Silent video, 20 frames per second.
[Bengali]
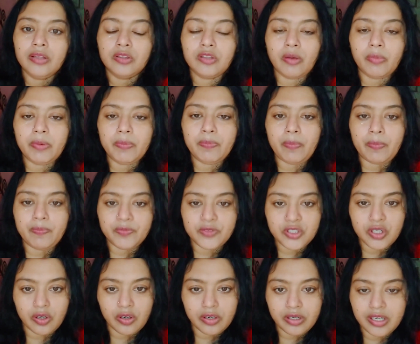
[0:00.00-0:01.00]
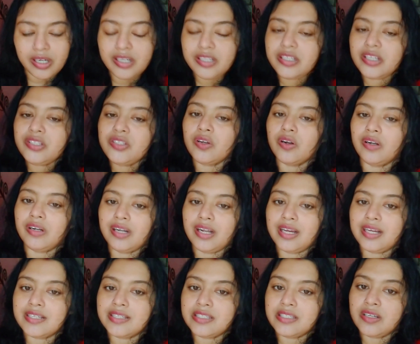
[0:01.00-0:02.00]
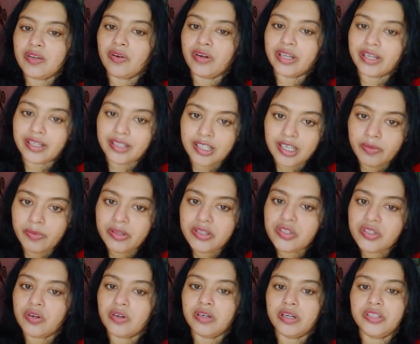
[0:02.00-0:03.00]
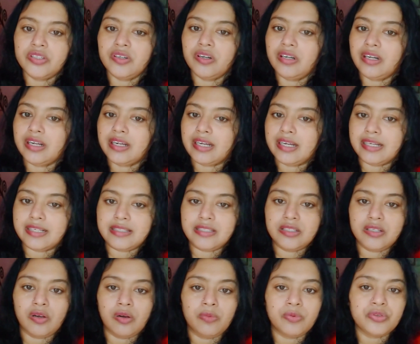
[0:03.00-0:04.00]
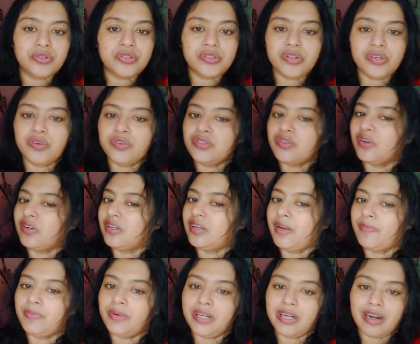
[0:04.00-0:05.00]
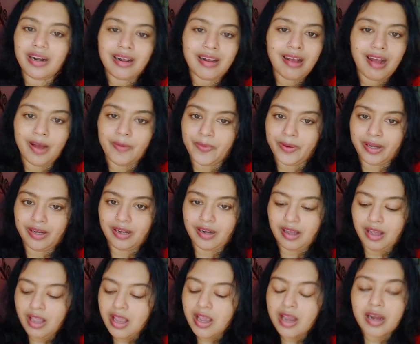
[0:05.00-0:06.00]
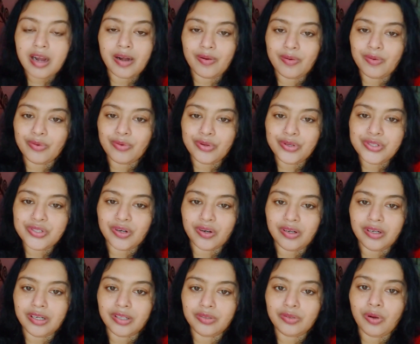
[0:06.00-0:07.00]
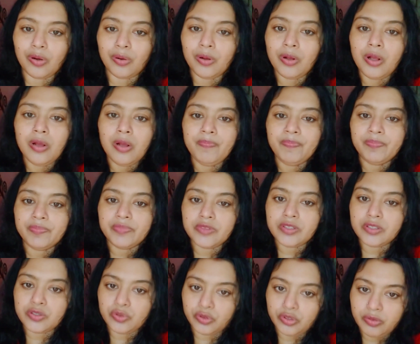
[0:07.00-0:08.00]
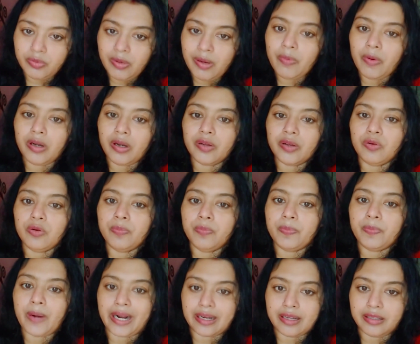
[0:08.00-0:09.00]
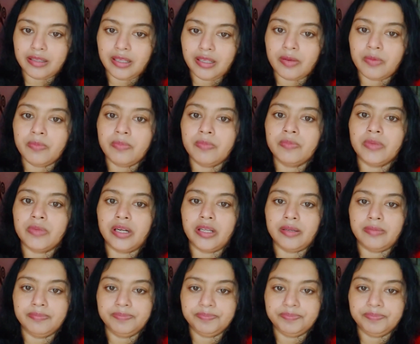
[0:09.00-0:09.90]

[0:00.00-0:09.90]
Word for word: তবে ঝর্ণার যে জলটা আসছে অনেকে দেখবেন ঝর্ণার জলটা খাচ্ছে অবশ্যই ওই জলটা আপনি আপনারা খাবেন না কারণ ওই জলটা তো যদি বা বলে খুব প্রাকৃতিক মানে